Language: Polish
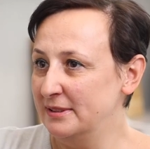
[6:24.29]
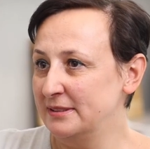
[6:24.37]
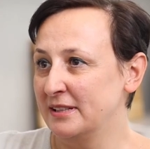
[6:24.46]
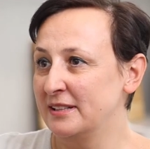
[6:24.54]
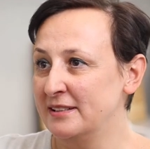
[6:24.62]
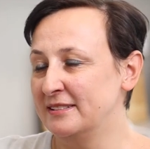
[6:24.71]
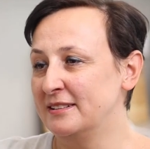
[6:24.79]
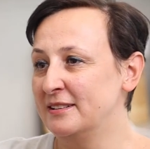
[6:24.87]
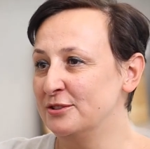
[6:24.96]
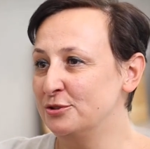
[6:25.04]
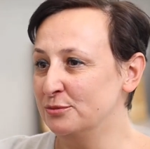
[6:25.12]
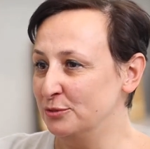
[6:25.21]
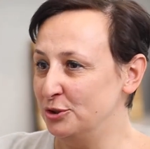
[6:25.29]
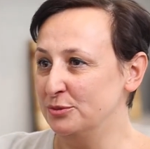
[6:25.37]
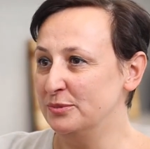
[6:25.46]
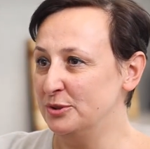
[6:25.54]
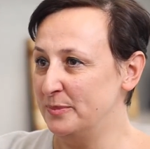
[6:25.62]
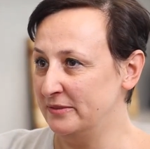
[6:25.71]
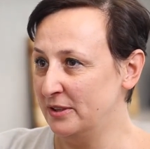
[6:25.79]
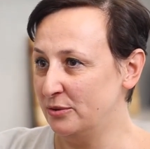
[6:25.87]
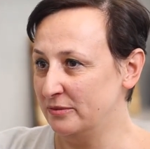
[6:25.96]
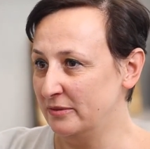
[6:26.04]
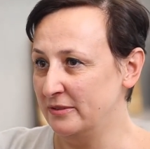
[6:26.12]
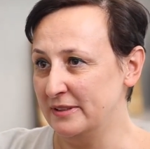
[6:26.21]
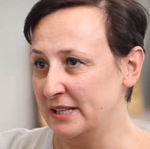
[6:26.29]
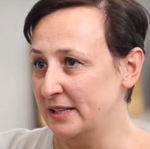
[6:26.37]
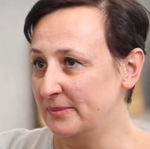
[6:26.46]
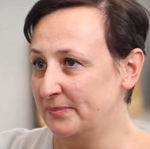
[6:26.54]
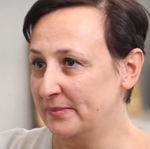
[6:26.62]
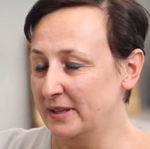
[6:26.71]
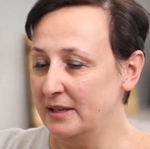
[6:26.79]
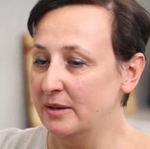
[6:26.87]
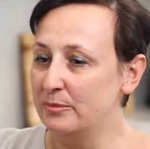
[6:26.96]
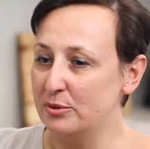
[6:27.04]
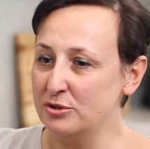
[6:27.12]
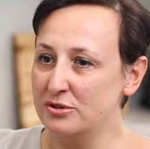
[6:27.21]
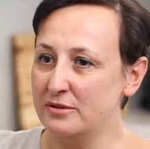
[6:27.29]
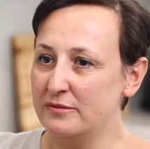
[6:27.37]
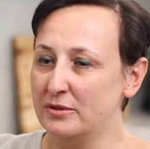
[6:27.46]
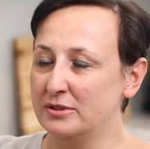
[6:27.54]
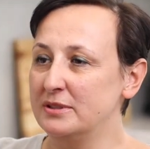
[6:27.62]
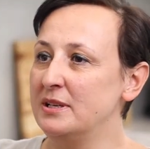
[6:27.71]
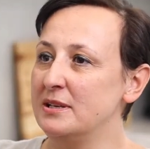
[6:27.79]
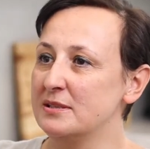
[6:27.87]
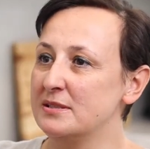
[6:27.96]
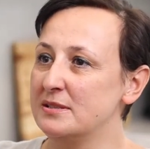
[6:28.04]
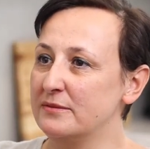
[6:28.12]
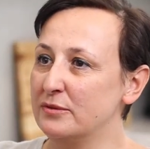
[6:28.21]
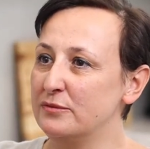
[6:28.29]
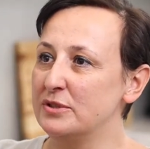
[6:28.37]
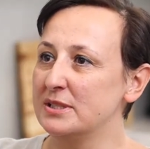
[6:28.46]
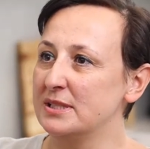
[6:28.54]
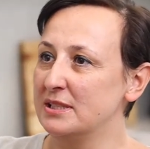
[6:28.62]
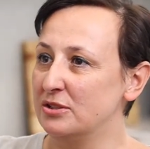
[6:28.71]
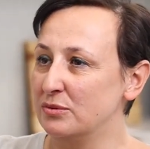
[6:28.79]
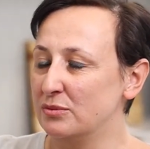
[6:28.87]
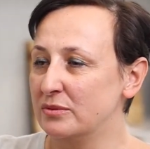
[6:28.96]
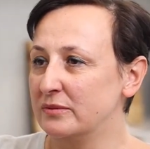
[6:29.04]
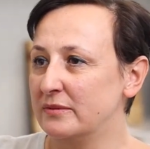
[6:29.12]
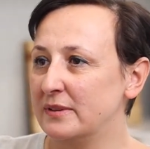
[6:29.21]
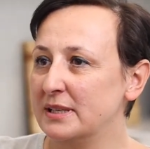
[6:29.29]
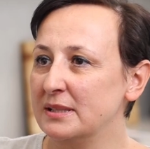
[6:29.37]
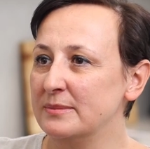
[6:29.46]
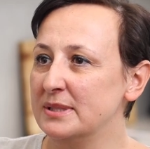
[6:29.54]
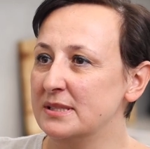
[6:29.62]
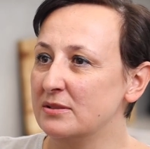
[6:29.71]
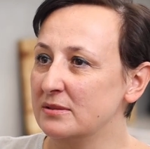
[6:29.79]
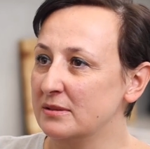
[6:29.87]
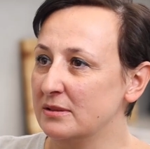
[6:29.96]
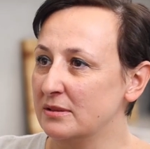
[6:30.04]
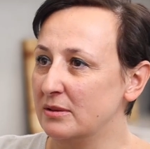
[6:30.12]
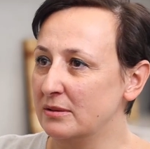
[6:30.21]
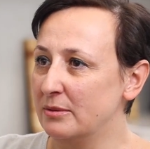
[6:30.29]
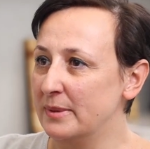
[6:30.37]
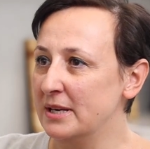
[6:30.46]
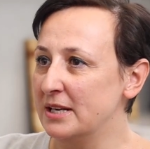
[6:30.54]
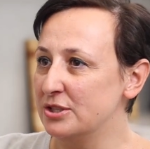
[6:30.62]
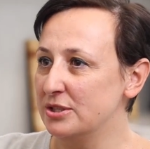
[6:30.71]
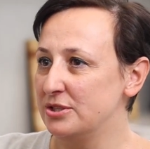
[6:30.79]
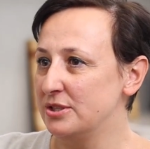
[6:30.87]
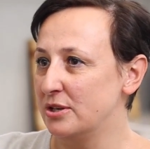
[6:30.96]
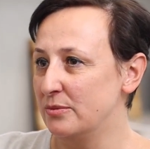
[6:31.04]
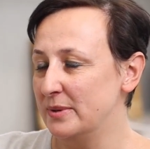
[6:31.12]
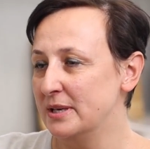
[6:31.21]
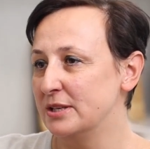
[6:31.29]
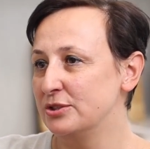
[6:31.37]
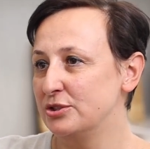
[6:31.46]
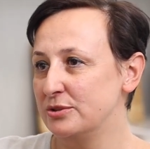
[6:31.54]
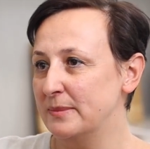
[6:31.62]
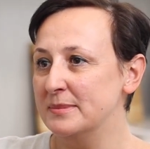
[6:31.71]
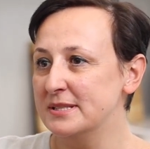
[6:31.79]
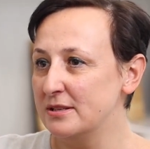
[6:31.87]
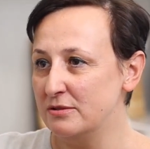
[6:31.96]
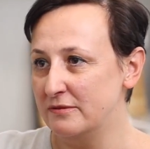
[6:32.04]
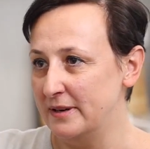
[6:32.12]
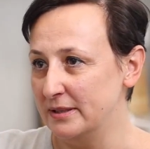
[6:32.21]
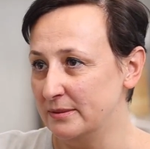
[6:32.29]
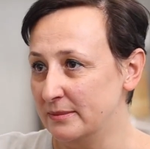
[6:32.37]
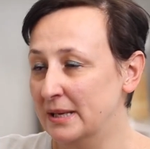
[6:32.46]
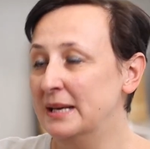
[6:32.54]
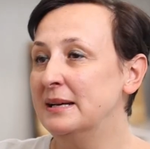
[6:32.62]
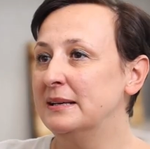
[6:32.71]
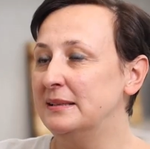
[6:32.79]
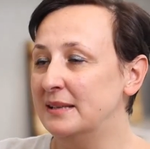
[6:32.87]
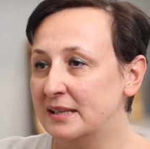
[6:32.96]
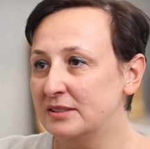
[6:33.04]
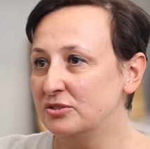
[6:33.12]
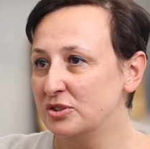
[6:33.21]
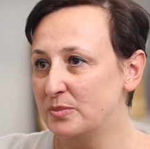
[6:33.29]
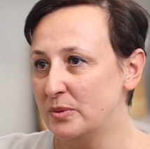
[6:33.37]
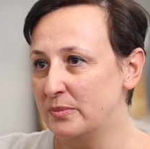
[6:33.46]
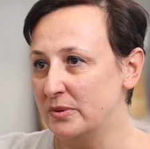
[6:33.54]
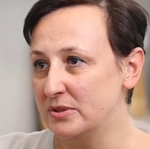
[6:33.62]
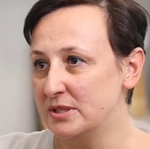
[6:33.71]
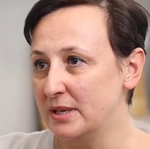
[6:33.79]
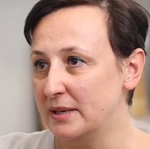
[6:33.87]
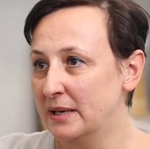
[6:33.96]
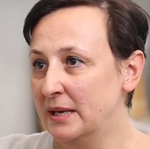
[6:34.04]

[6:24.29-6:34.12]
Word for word: taki na talerzu musi być pewna równowaga. Prozdrowotnie jest wówczas, kiedy tą równowagę między y, omega-6 a omega-3 mamy zachowaną. Jaka to jest proporcja?